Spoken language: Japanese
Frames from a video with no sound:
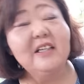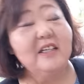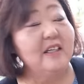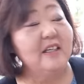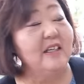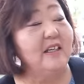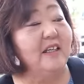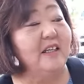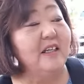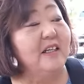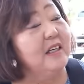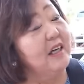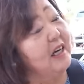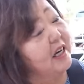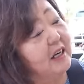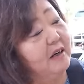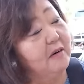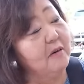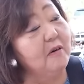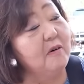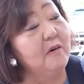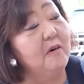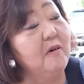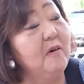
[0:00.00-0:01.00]
一回
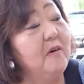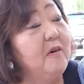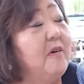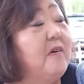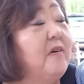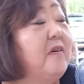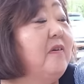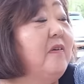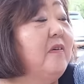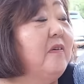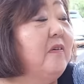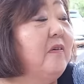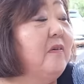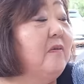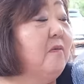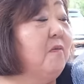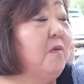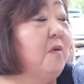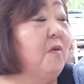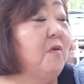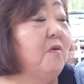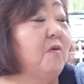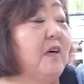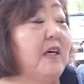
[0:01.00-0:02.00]
こう
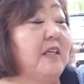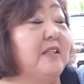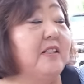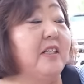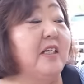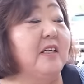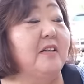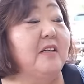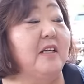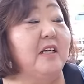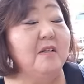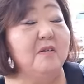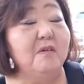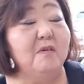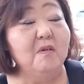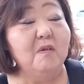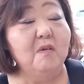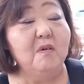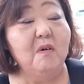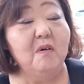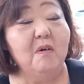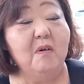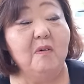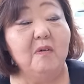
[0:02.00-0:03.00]
もう植わっちゃってん
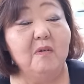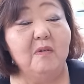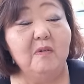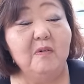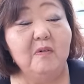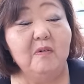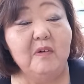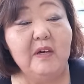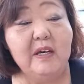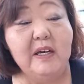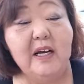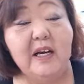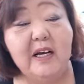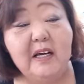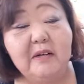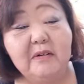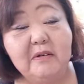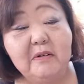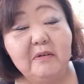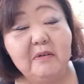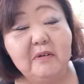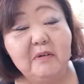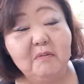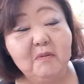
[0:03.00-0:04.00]
のを植え替える
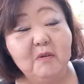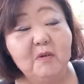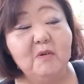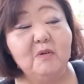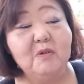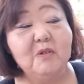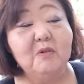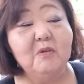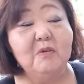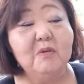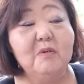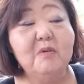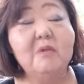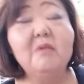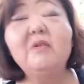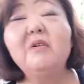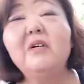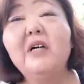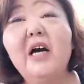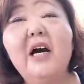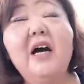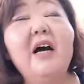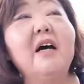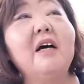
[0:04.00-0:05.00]
よりも、その方
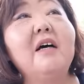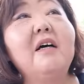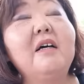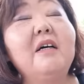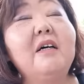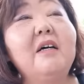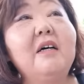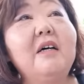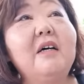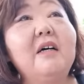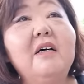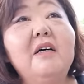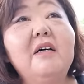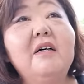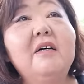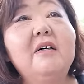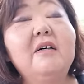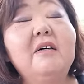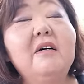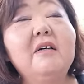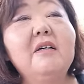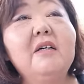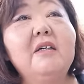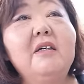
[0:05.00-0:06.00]
が
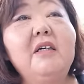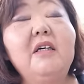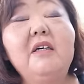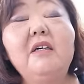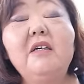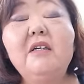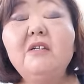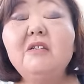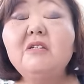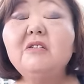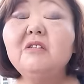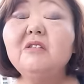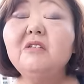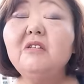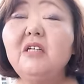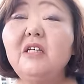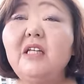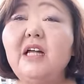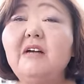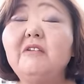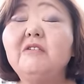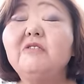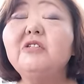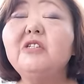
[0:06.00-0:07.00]
均一に
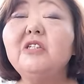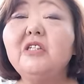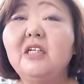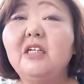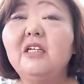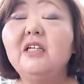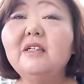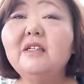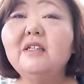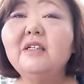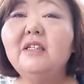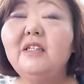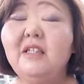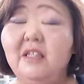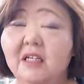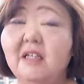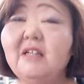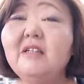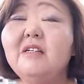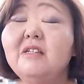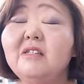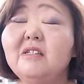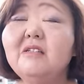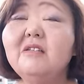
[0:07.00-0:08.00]
なるし綺
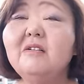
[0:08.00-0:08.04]
麗です